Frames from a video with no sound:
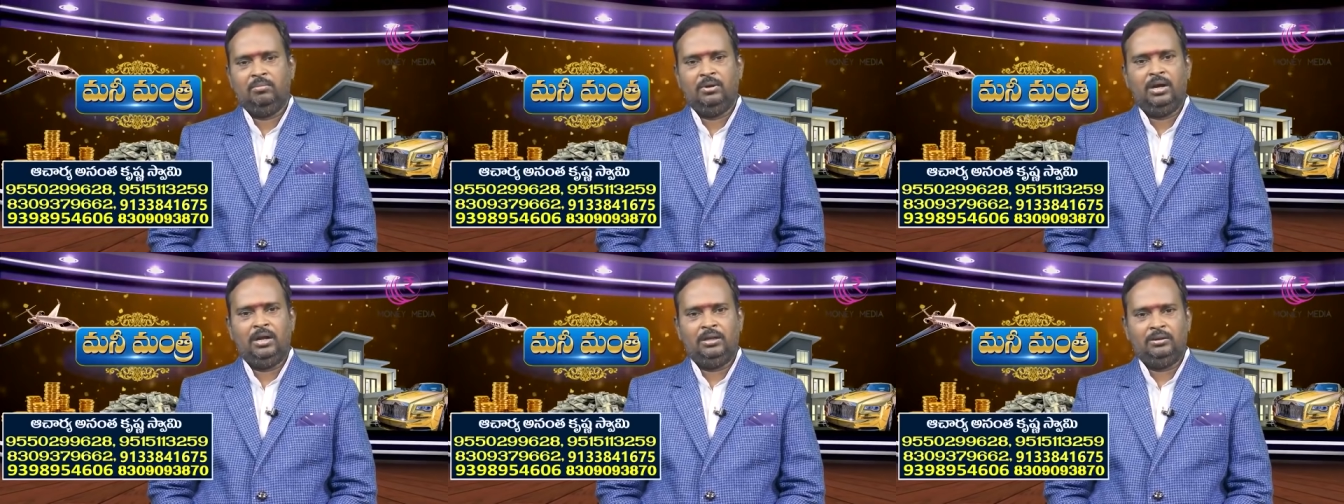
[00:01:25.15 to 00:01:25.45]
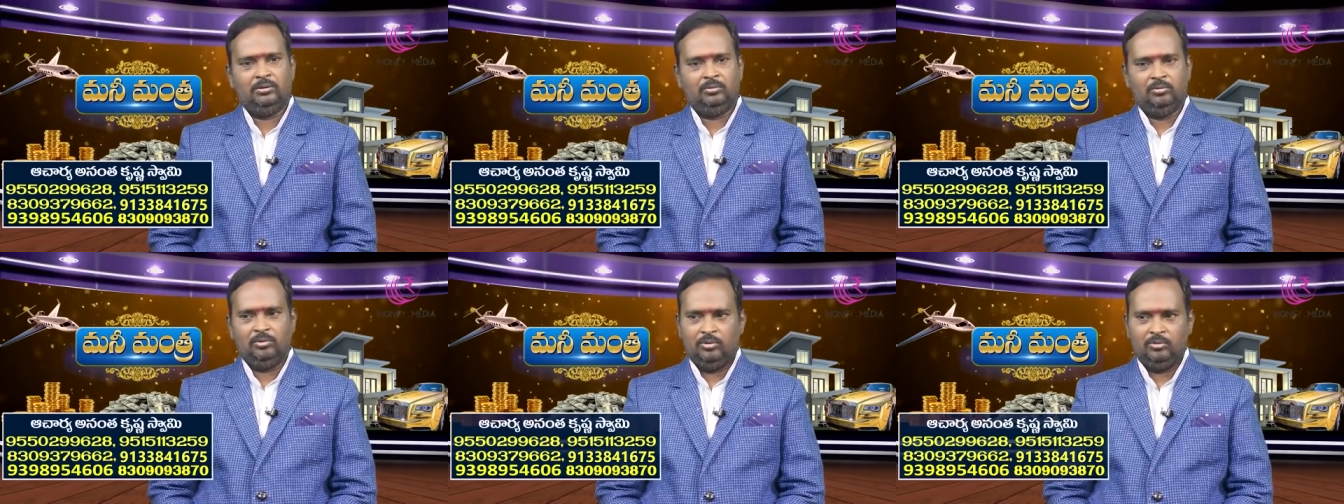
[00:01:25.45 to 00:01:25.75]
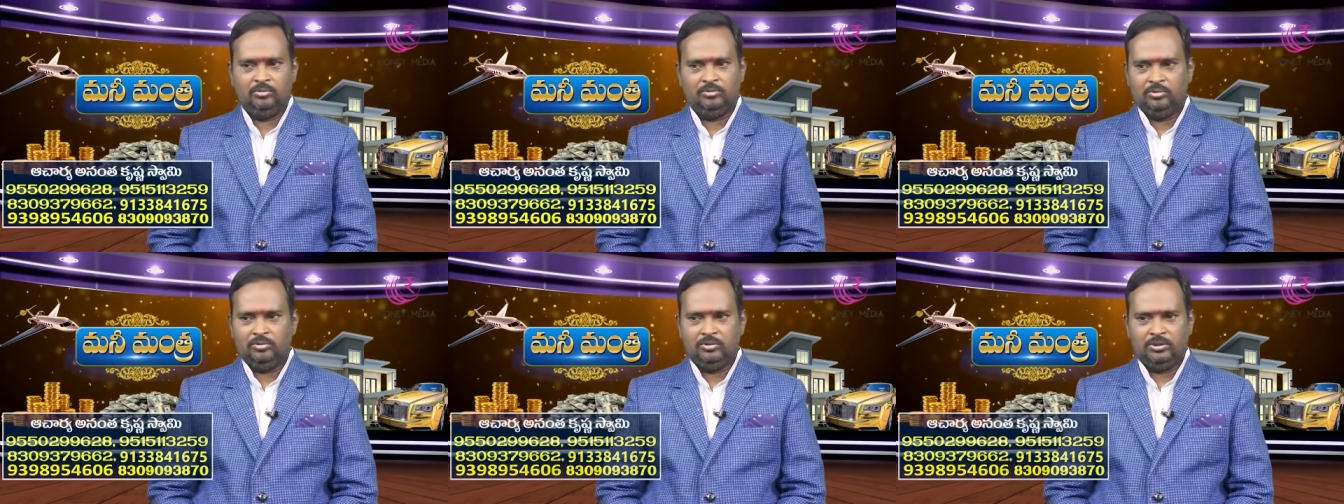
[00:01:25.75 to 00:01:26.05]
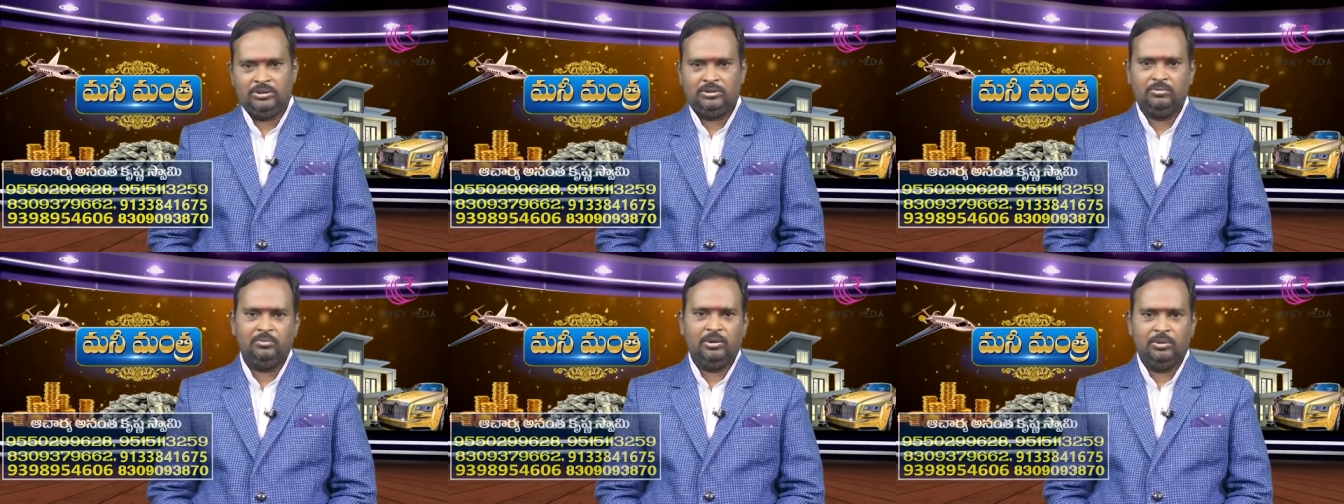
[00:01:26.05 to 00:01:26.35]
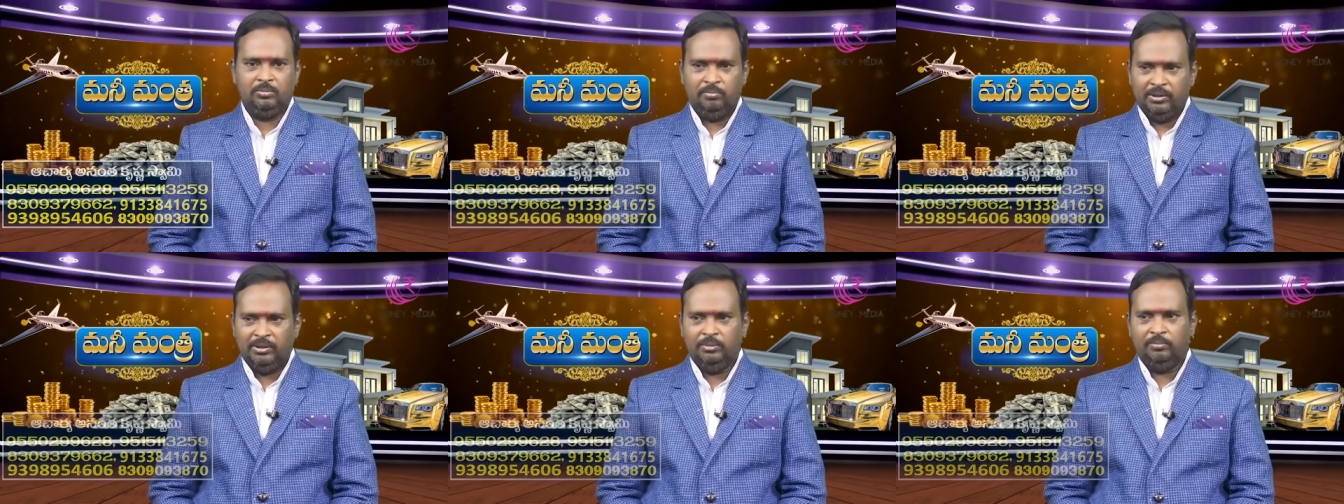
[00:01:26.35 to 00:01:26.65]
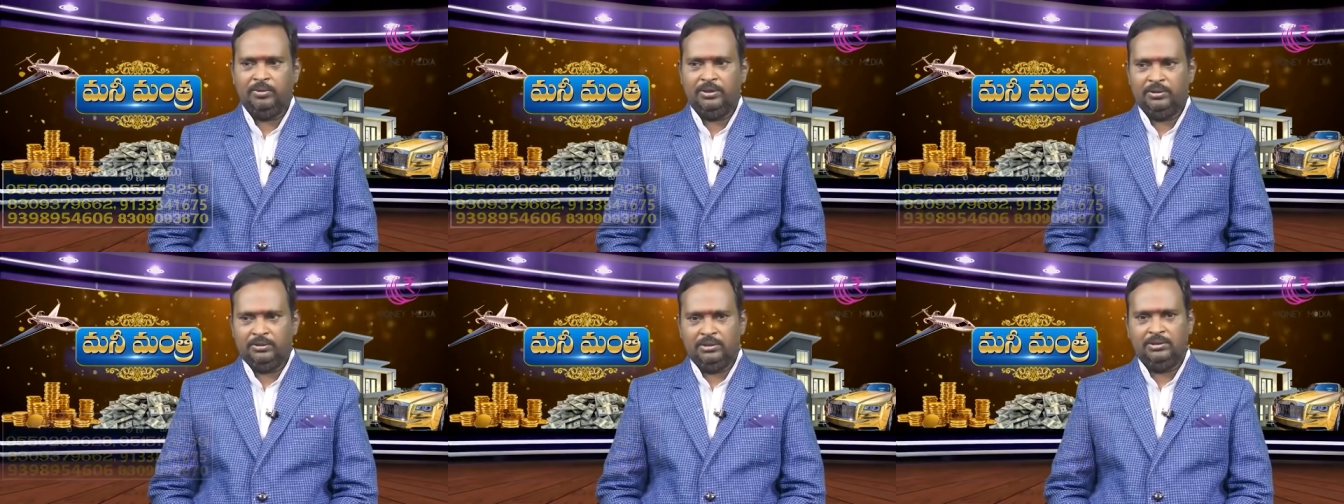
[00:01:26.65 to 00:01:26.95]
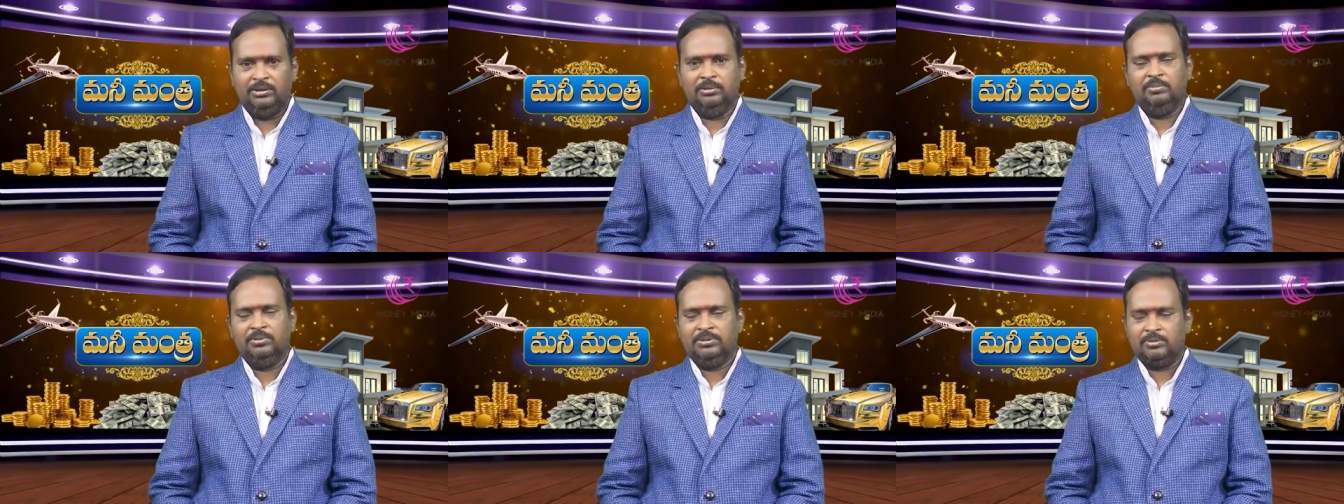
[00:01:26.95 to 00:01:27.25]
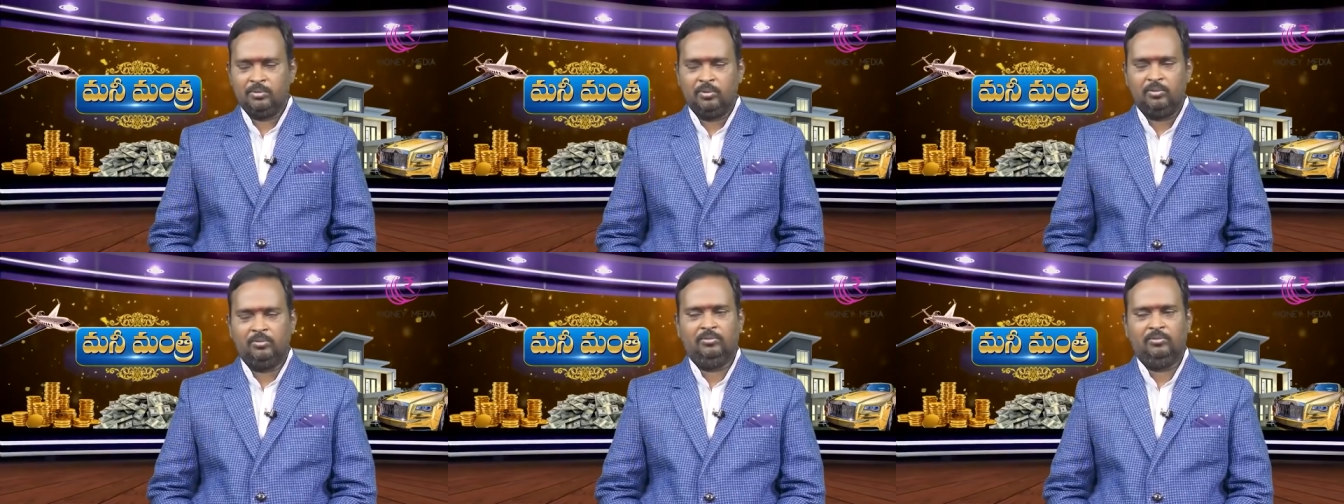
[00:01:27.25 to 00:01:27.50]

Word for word: మళ్ళీ అంత దూరం నుంచి వచ్చేసి మీరు ఇబ్బంది పడద్దని చెప్పేసి